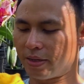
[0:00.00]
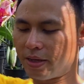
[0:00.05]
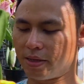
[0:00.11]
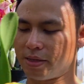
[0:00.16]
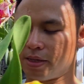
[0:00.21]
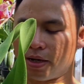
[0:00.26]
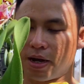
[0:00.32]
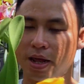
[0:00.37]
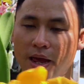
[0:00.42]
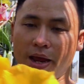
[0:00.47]
tại
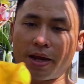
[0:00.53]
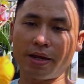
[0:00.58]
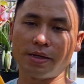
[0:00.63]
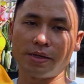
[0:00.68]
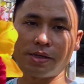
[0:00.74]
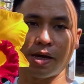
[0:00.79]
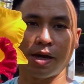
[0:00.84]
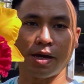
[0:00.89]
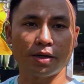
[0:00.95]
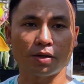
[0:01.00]
vì lan thì
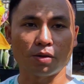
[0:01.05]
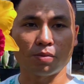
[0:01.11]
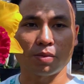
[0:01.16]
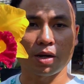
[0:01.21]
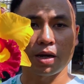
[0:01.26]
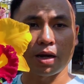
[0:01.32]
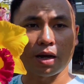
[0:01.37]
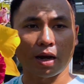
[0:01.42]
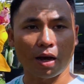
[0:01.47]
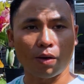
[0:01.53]
chơi nó cũng
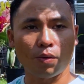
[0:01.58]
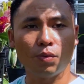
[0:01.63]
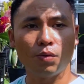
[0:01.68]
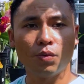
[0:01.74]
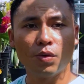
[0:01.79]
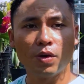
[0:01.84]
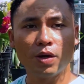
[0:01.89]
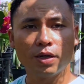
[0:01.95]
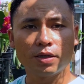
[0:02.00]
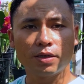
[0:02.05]
rất là lâu,
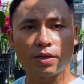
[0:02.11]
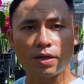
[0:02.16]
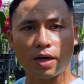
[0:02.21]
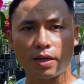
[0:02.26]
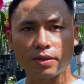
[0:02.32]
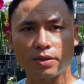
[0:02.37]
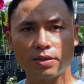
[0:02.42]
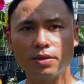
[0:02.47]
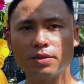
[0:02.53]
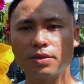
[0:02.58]
nó
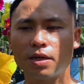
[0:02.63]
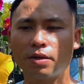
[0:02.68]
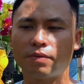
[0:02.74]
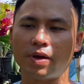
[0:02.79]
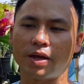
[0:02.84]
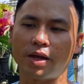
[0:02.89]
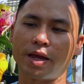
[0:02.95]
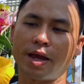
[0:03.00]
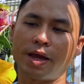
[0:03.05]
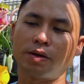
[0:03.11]
nở trước Tết
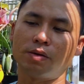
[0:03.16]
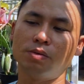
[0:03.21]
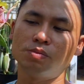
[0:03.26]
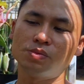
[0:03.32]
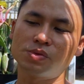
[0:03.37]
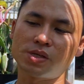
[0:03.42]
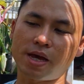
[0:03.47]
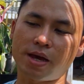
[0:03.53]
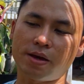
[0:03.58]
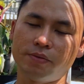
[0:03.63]
vài ngày cũng
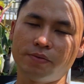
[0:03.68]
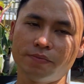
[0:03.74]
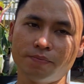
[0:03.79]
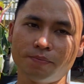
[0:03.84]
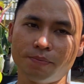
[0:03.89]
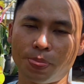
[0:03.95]
không sao.